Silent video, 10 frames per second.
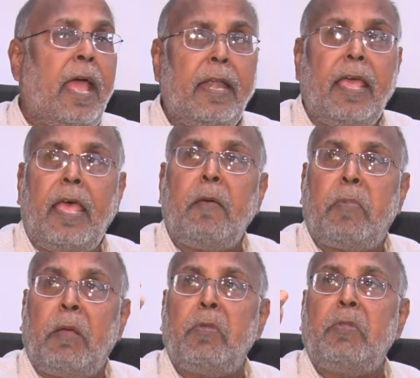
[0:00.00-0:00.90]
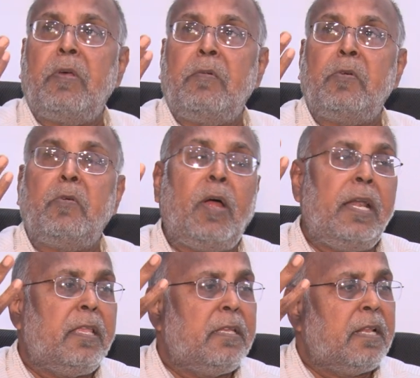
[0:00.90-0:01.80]
అంటే ప్రభుత్వం
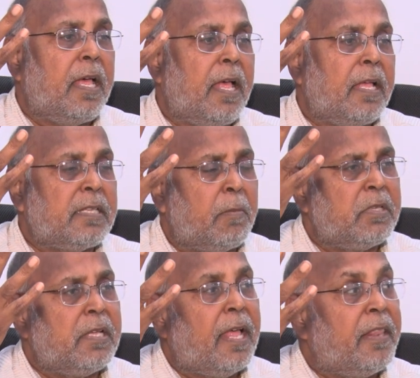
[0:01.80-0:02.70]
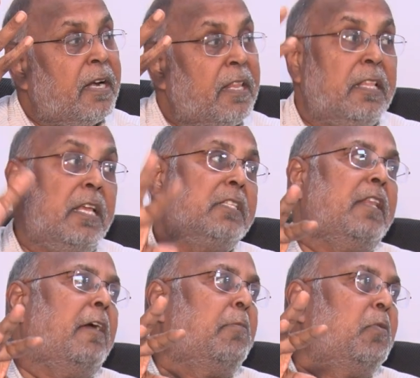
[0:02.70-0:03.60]
వాళ్ళు ఇచ్చిన సమస్యలు అన్నిటినీ
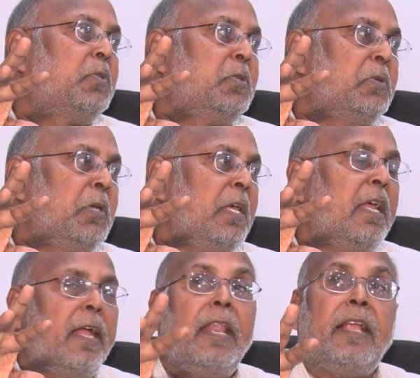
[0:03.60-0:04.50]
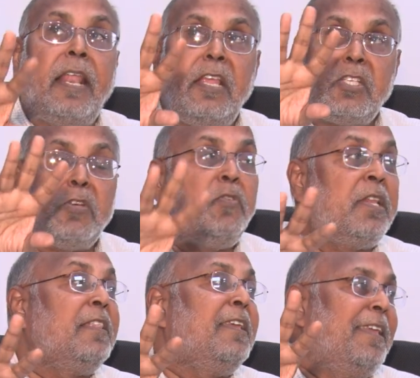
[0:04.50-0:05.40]
తీర్చలేకపోవచ్చు కానీ కనీసం
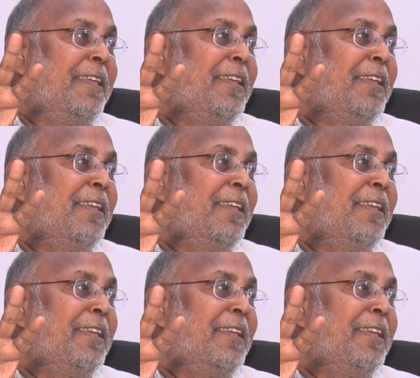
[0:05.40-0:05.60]
విన్నది